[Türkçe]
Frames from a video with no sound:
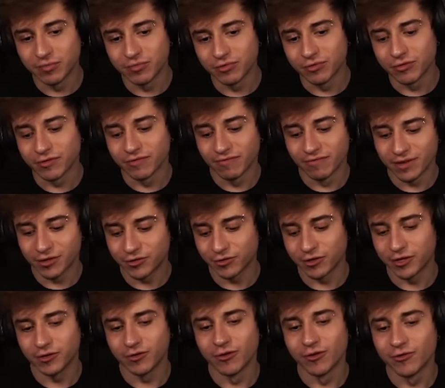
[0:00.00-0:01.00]
yapıyorum ve
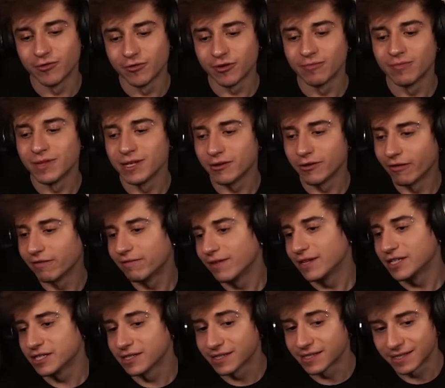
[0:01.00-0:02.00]
çok iyi oynuyorum League of
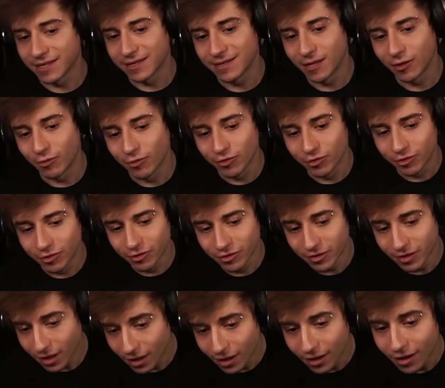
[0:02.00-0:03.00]
Legends denilen oyunu.
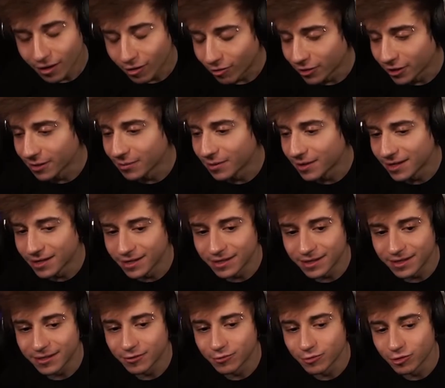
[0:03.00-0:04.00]
O da bana
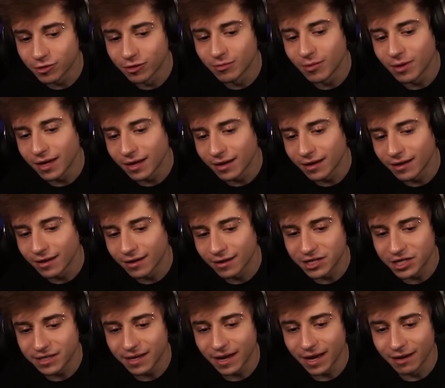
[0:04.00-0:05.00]
dedi ki üzülme
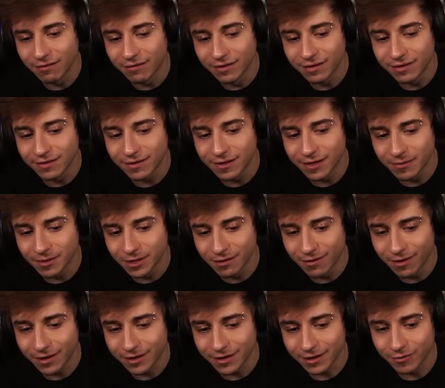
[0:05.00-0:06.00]
Twitch'te Elvin diye
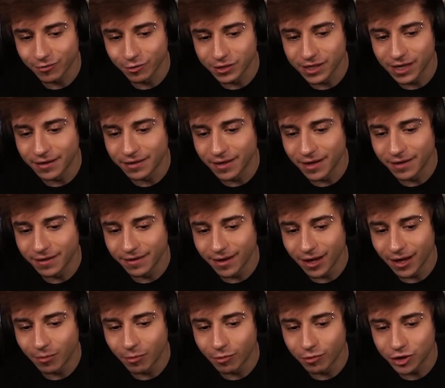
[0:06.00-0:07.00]
biri var. O senden
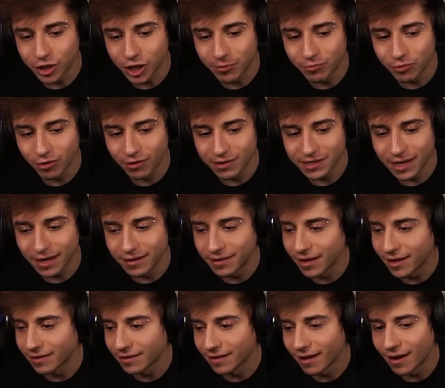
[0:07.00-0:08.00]
daha boş yapıyor ve
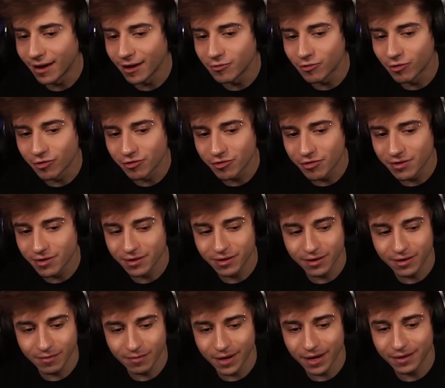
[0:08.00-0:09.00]
senden daha iyi oynuyor
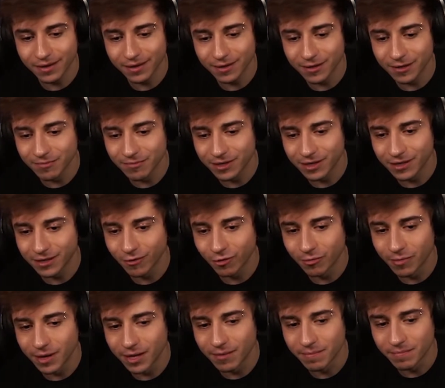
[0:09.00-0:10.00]
dedi. Ben de dedim ki
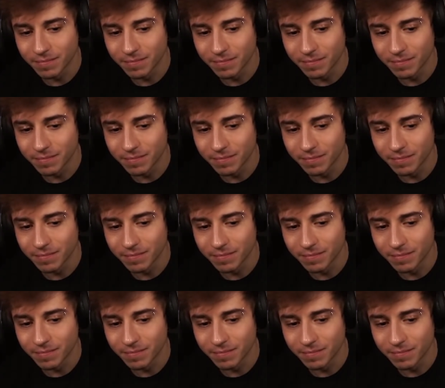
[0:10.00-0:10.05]
o benim. O